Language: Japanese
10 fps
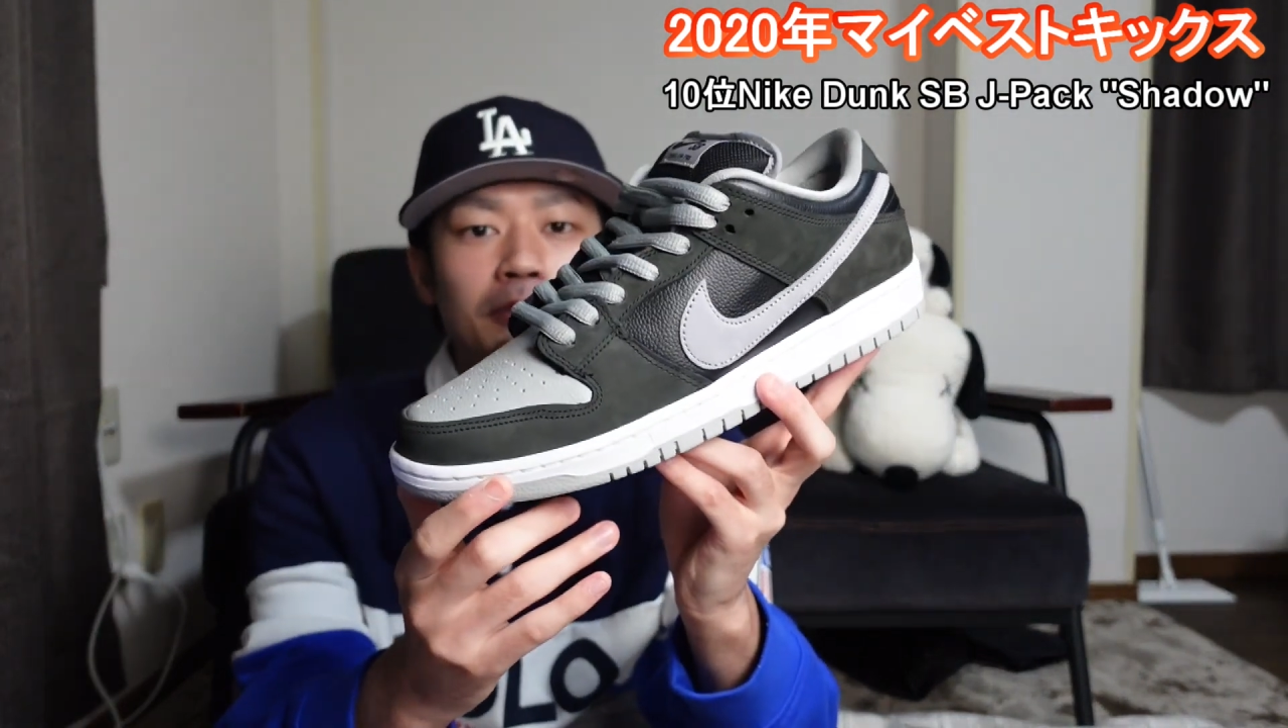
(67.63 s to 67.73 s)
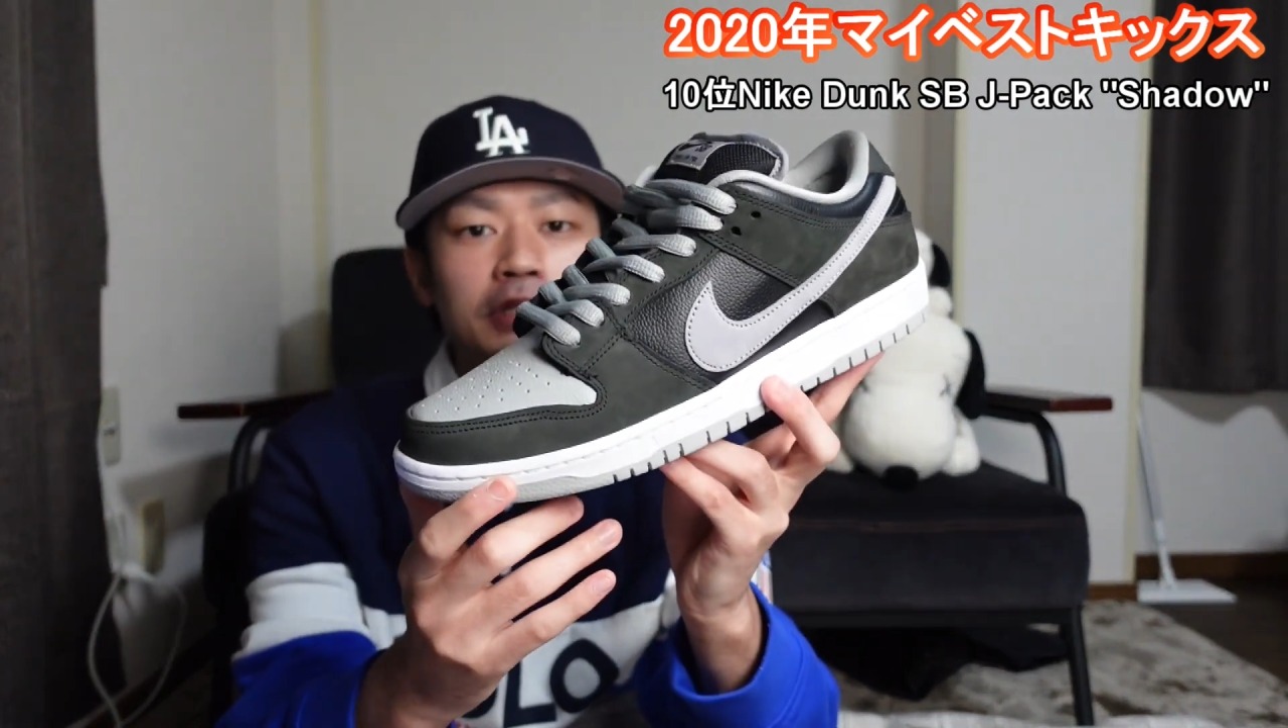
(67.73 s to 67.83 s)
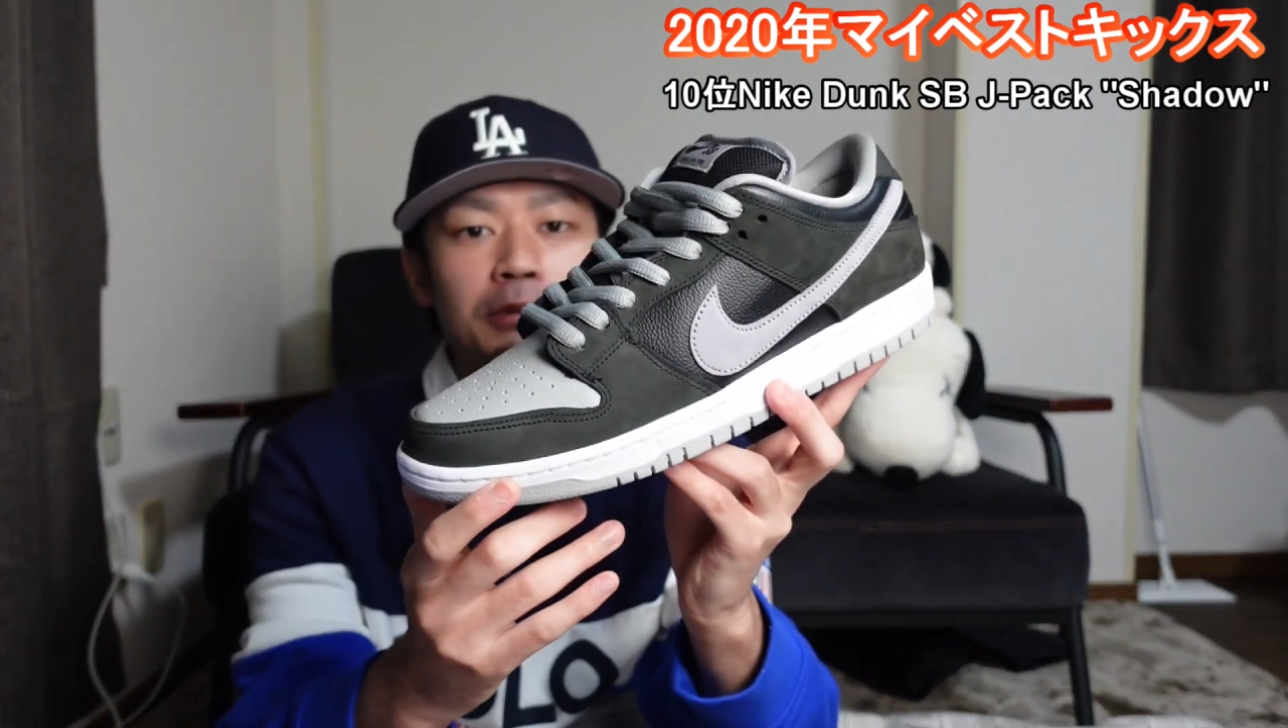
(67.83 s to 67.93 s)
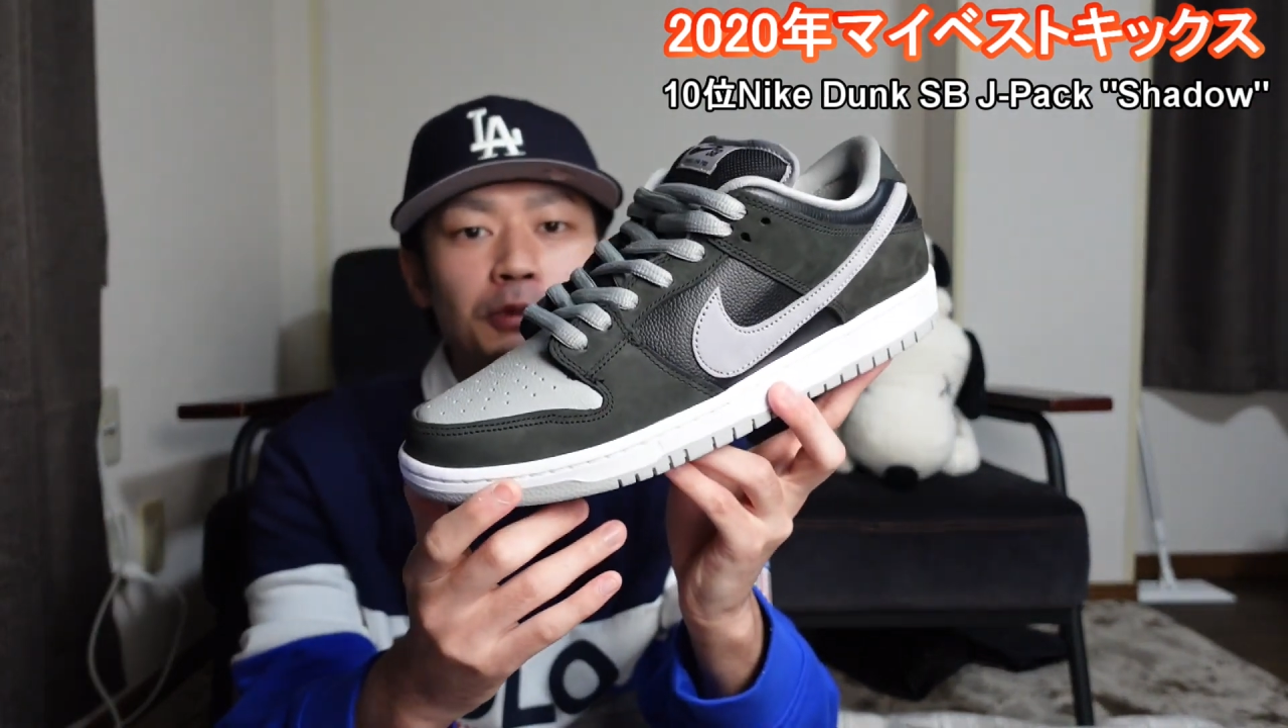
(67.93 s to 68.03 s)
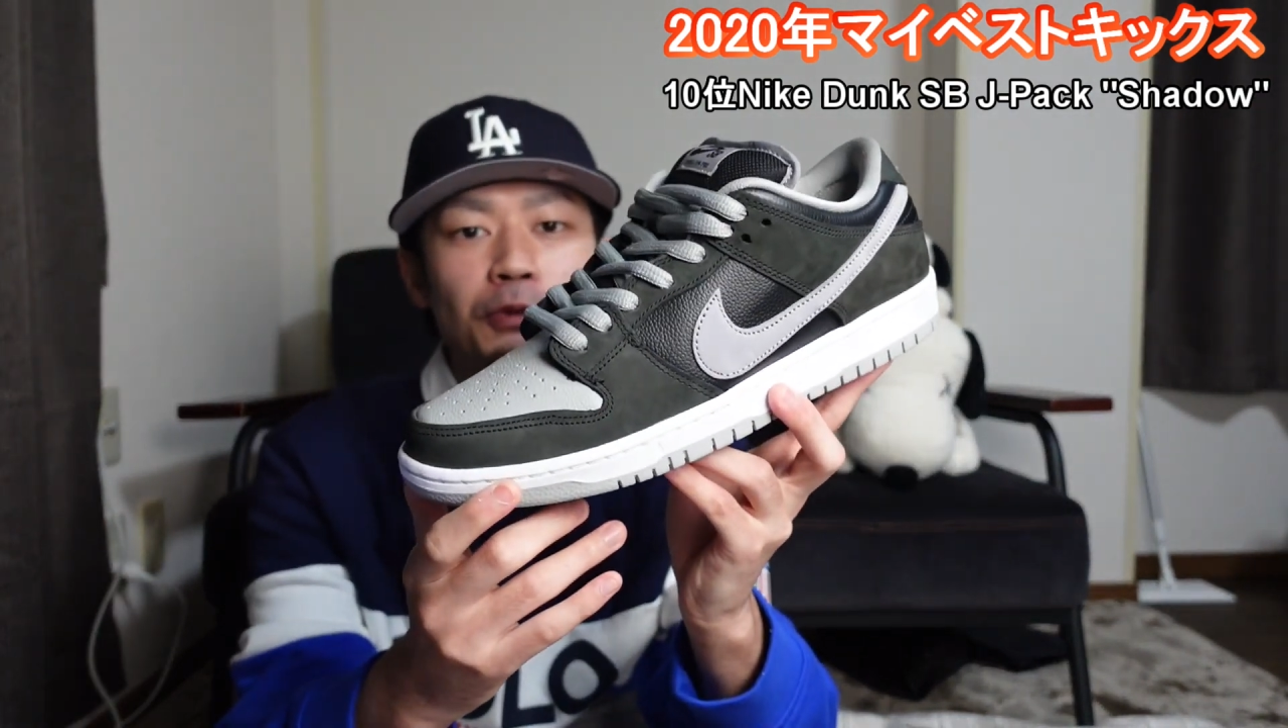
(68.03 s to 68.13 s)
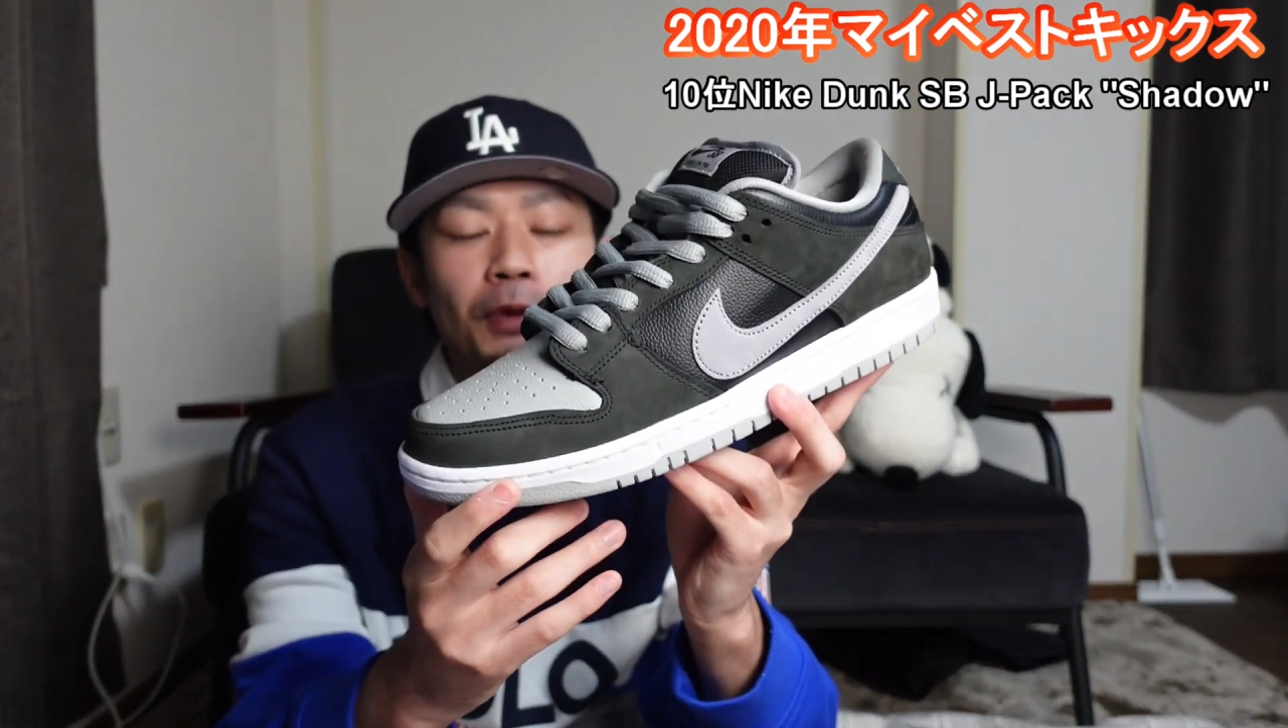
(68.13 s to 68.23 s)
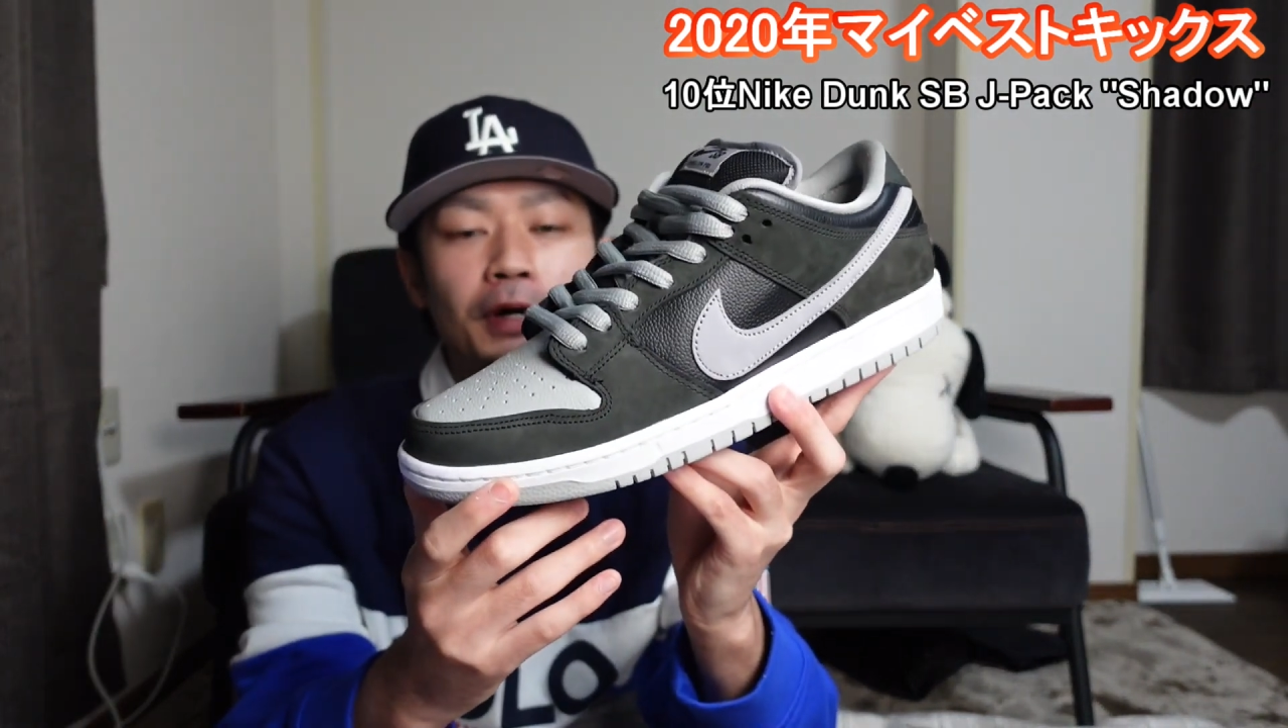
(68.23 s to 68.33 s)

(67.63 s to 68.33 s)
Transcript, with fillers: 見てみるとわ